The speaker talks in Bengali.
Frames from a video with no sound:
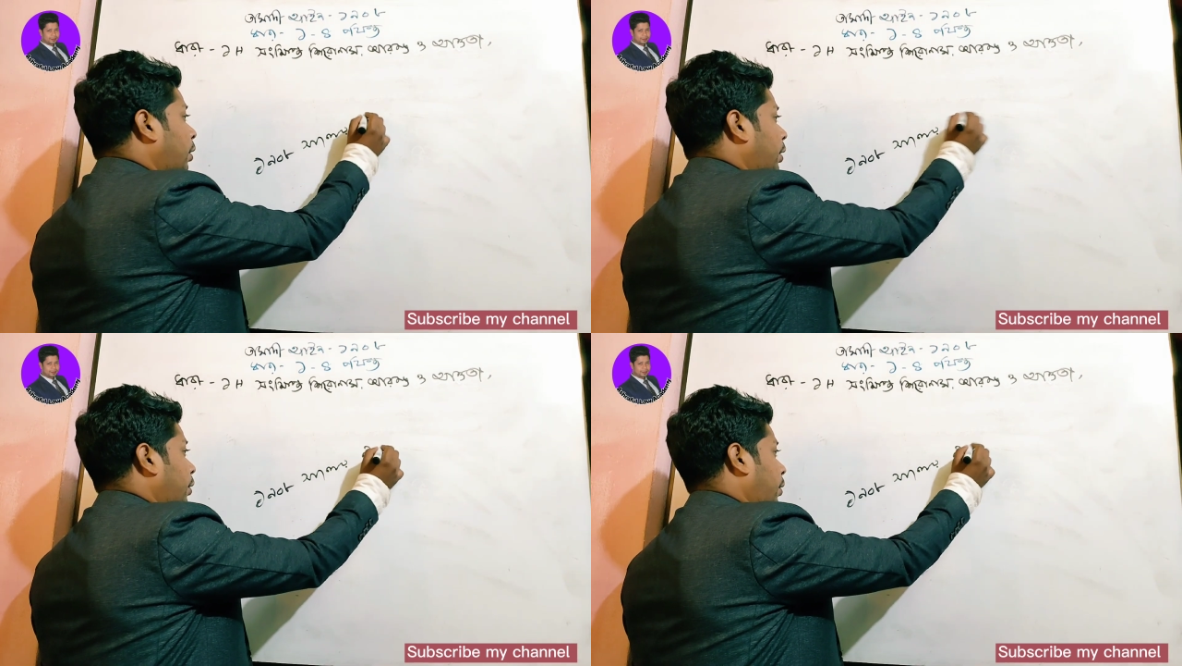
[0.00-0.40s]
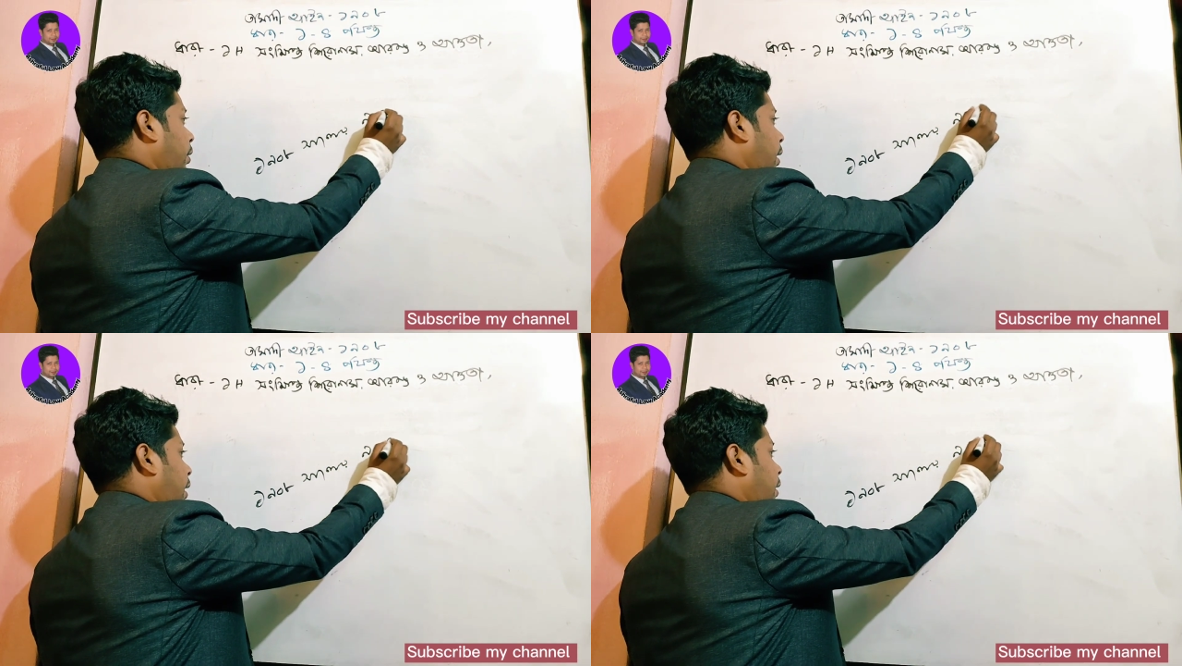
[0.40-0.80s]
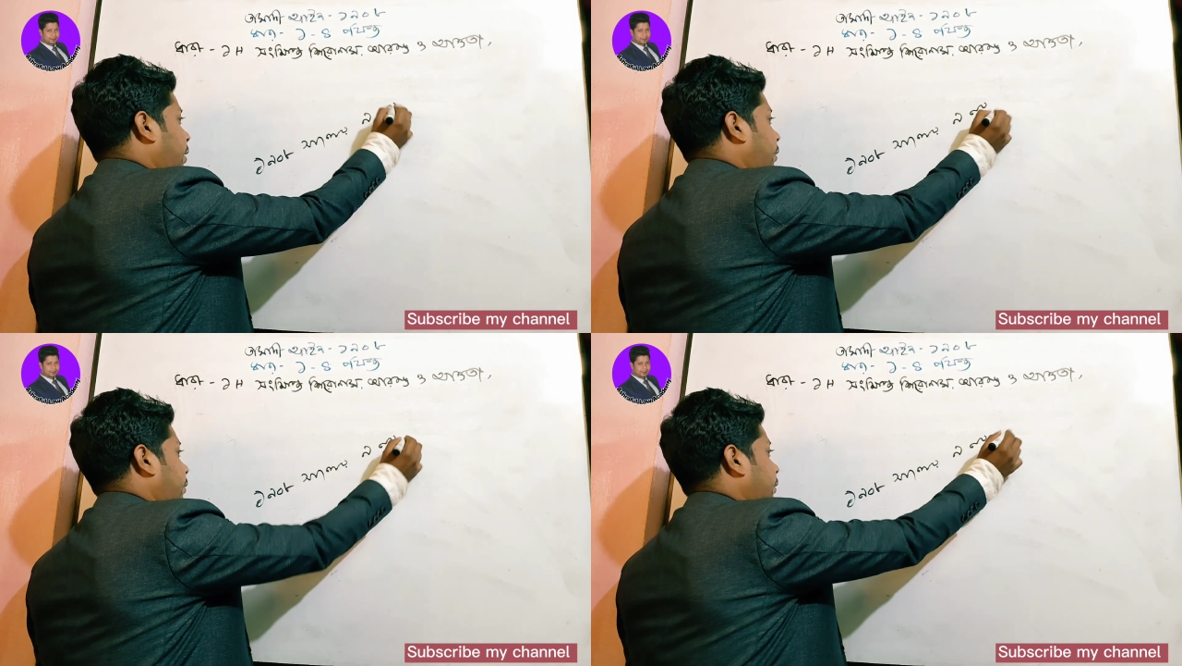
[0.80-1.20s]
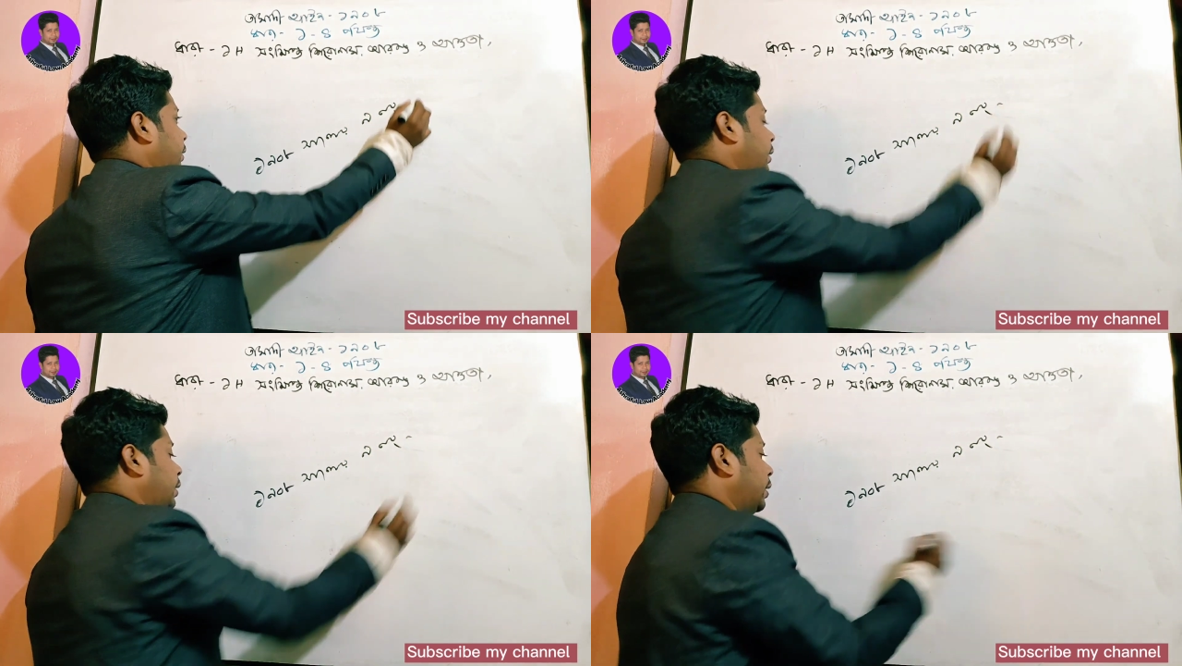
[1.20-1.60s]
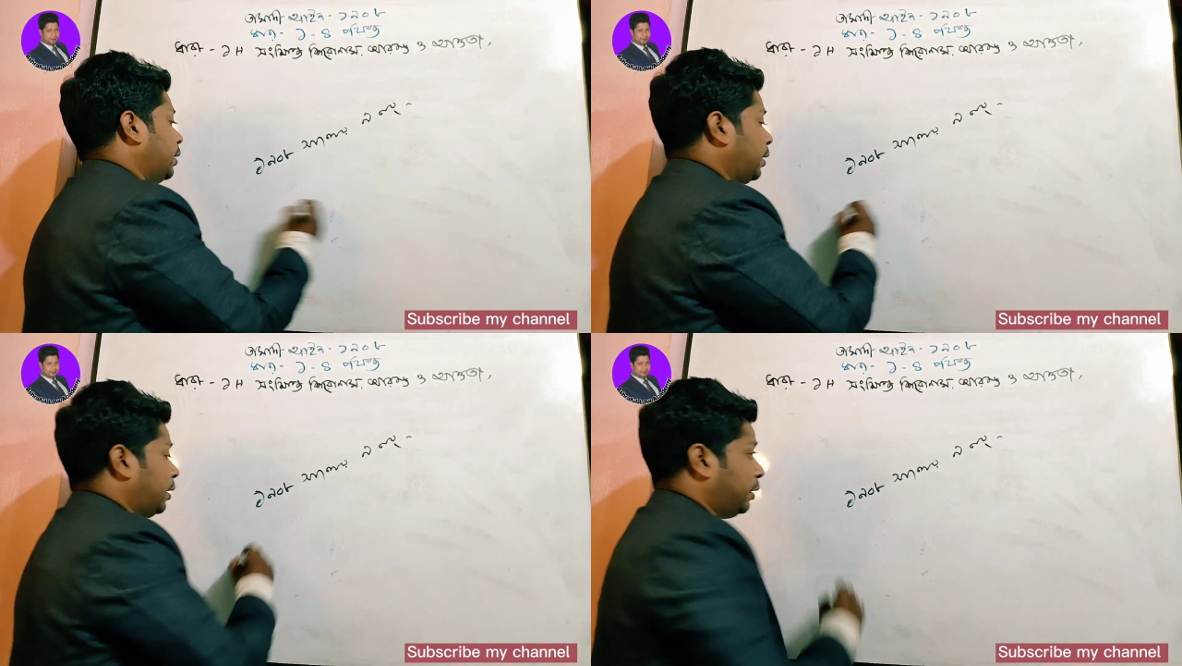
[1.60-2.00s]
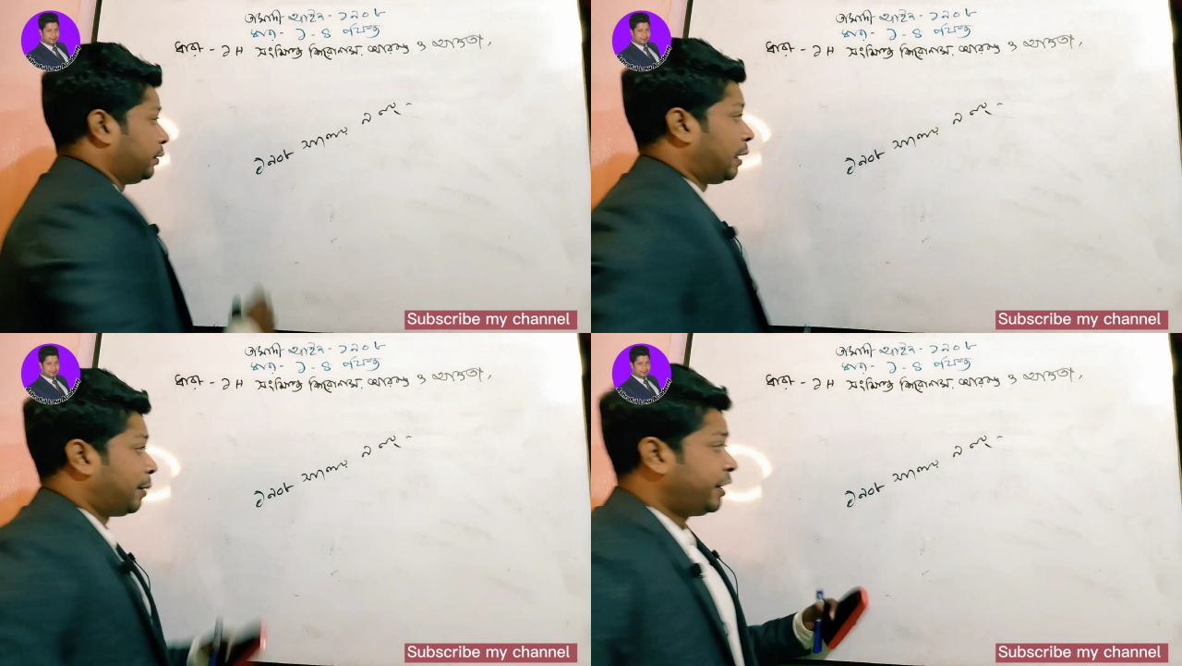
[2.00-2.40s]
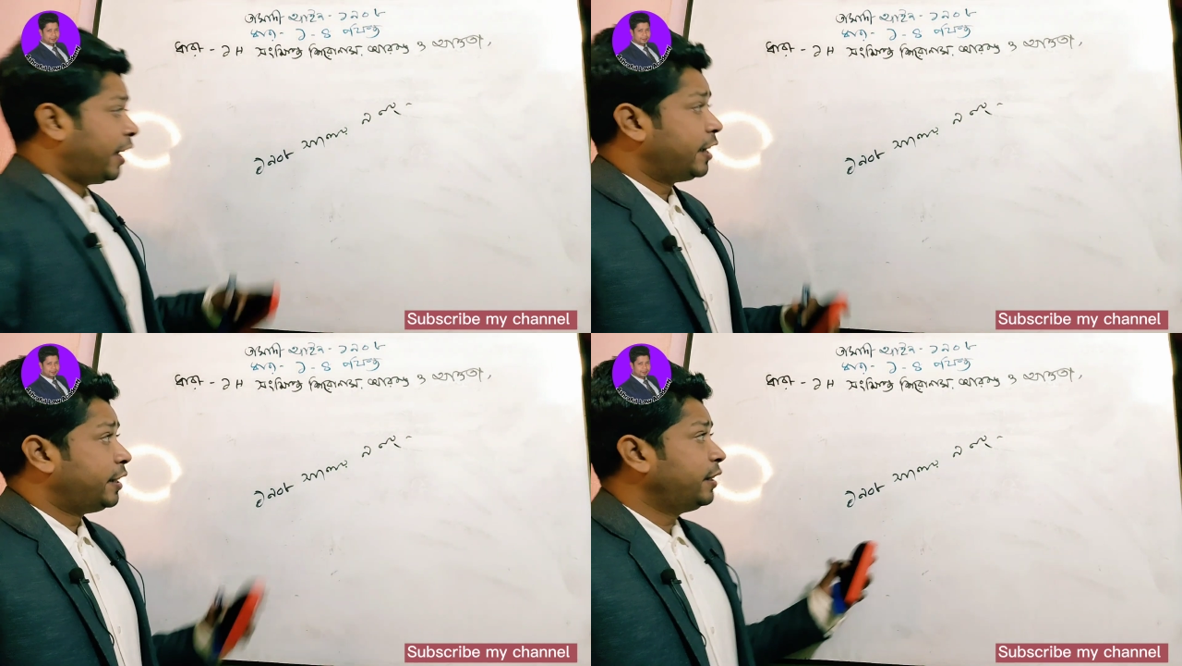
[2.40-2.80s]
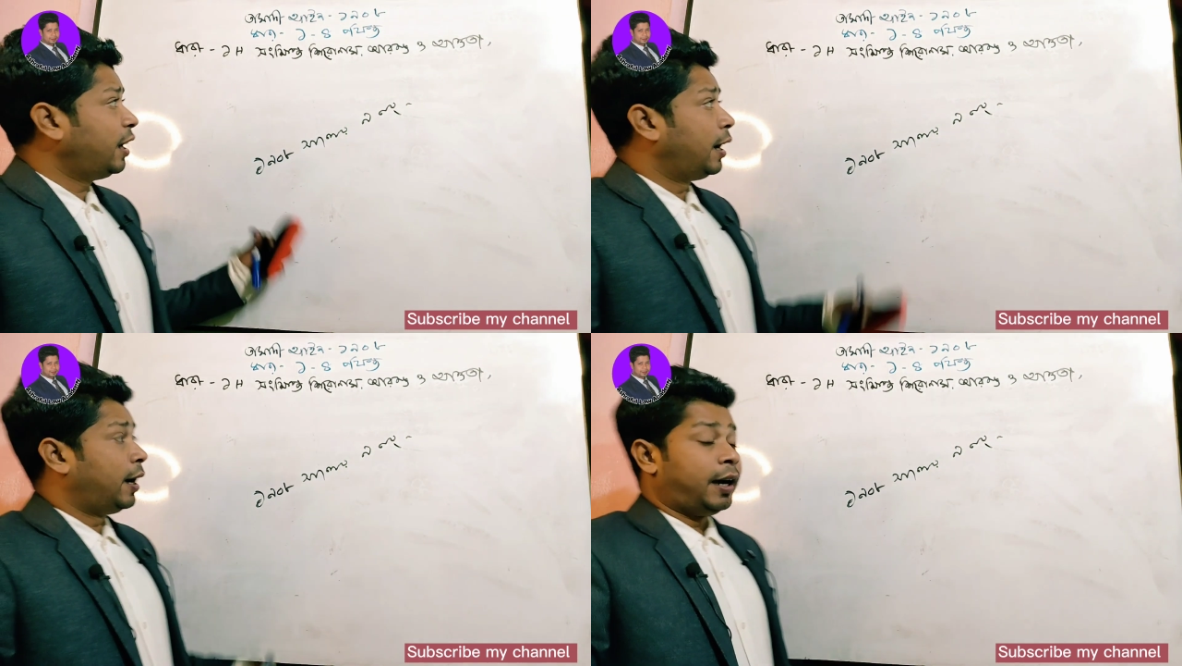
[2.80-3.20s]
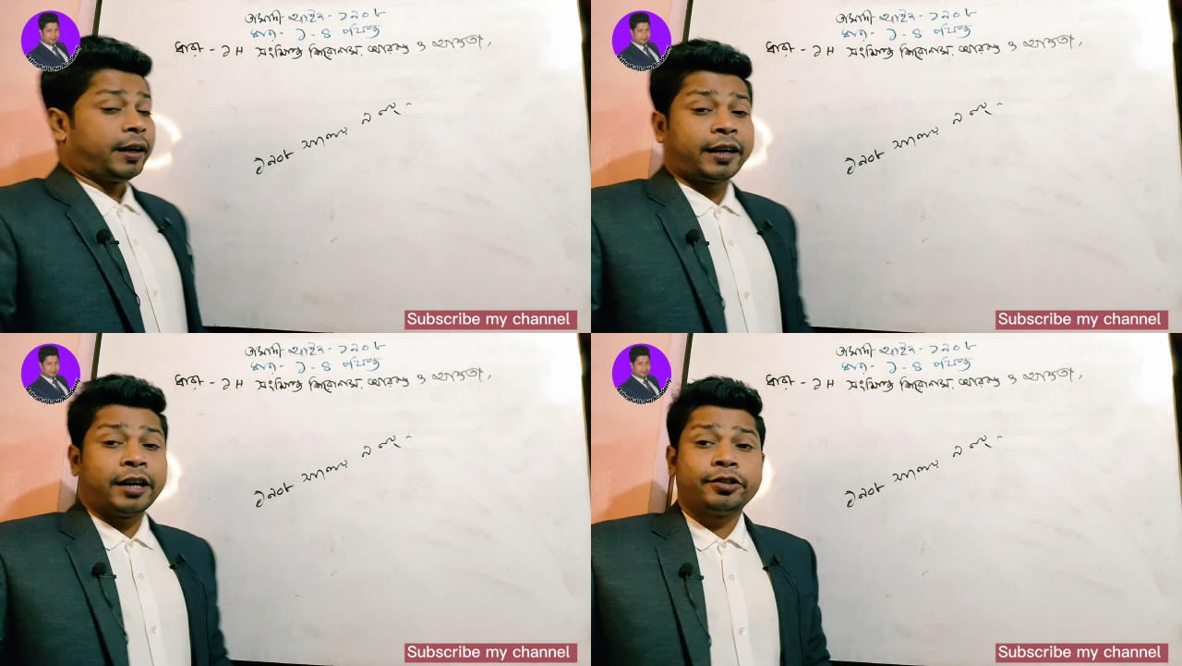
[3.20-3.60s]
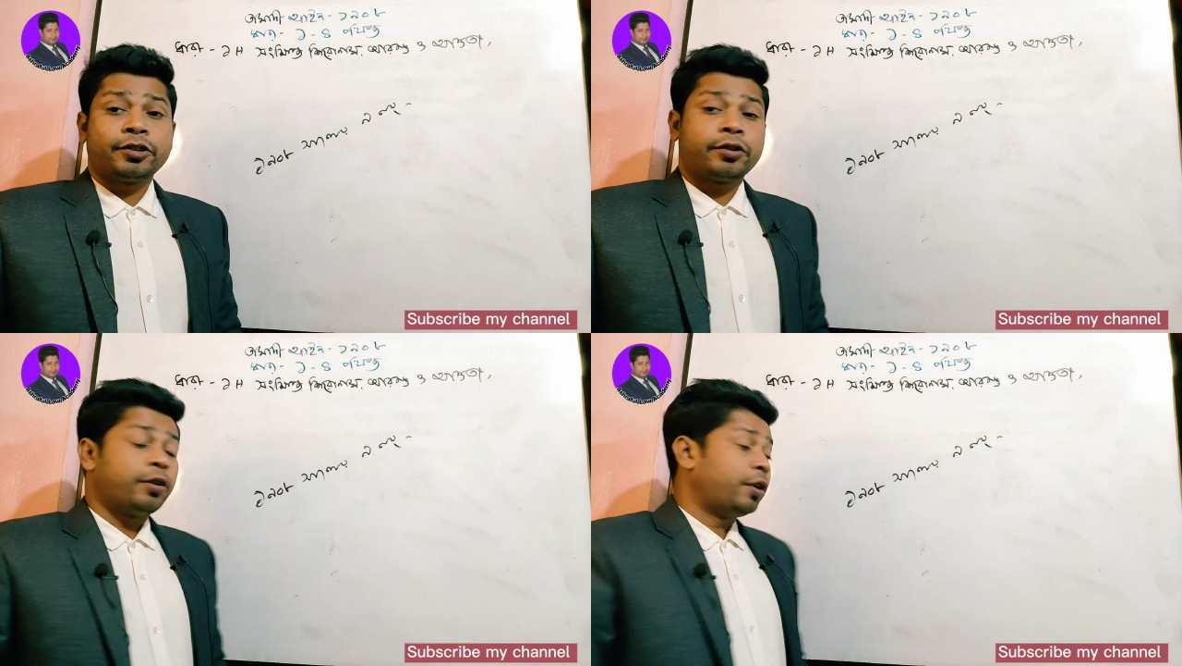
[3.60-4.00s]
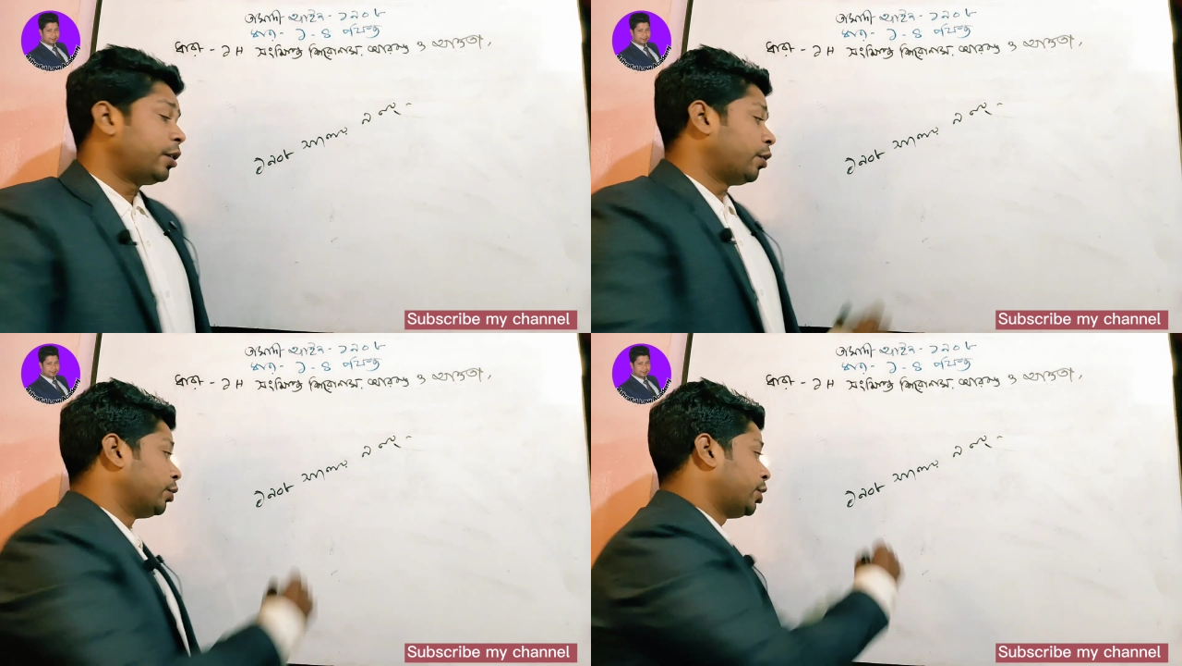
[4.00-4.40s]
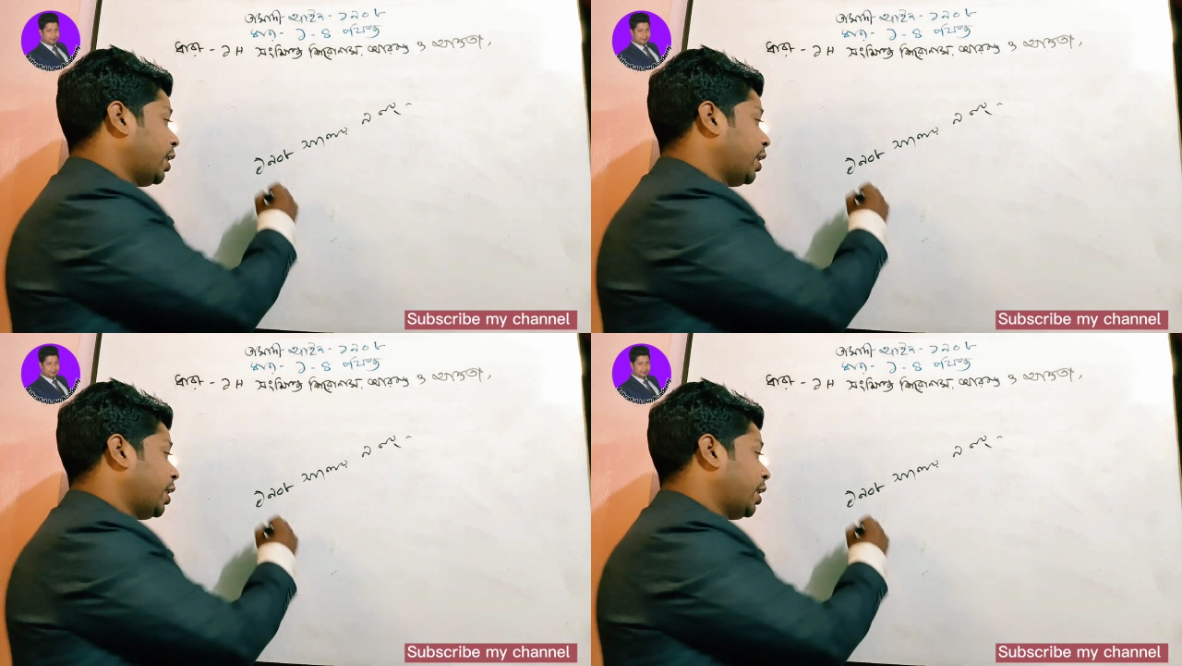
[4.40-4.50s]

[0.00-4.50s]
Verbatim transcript: নয় নং আইন তামাদি আইন কার্যকর হয় কত